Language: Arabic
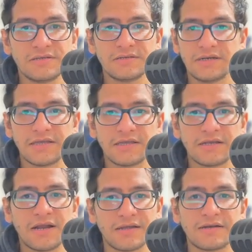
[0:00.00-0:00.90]
لكن على
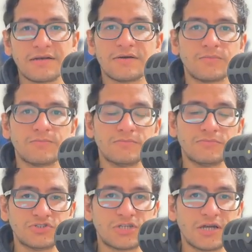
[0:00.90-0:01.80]
الأقل هم
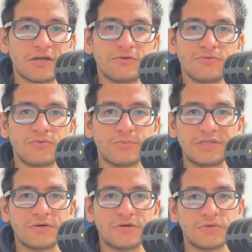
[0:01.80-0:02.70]
اشتغلوا
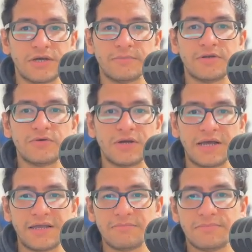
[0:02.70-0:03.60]
وبدأوا يعملوا
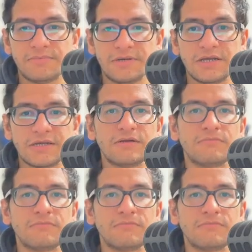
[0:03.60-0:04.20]
ألعاب لكن لما